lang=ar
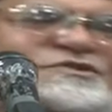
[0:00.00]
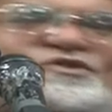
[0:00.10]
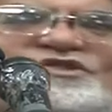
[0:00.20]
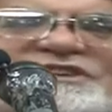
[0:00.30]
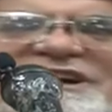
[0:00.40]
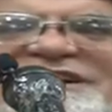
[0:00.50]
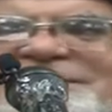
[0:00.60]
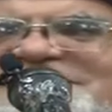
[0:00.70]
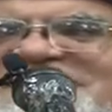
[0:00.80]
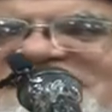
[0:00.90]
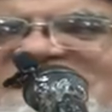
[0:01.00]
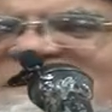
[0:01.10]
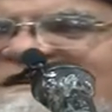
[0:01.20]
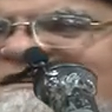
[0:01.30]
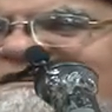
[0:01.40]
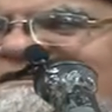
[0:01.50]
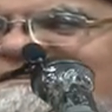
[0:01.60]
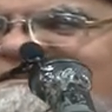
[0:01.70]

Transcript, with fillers: نص ساعة لما تتحرك